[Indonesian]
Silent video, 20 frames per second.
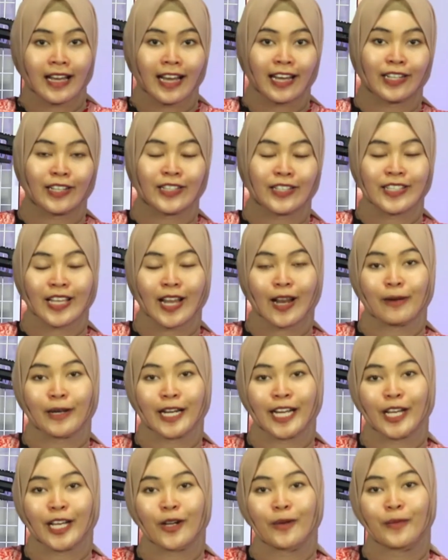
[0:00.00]
Halo,
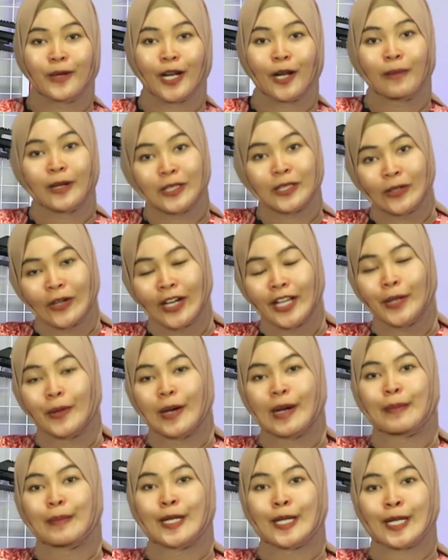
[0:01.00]
Assalamualaikum warahmatullahi
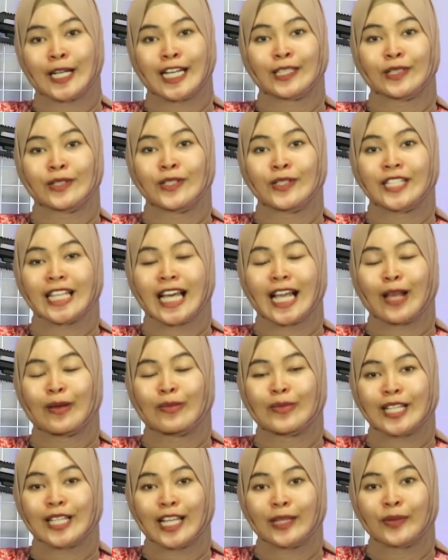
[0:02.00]
wabarakatuh.
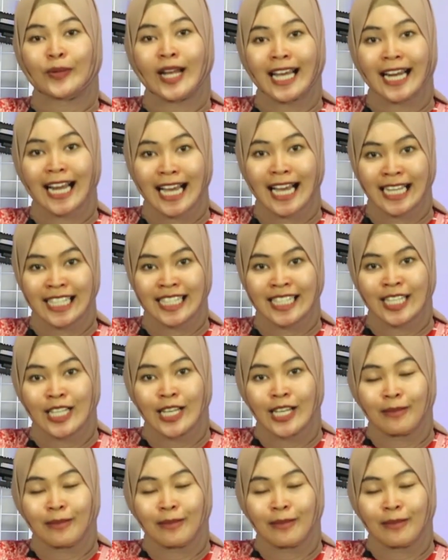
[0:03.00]
Salam satu laras.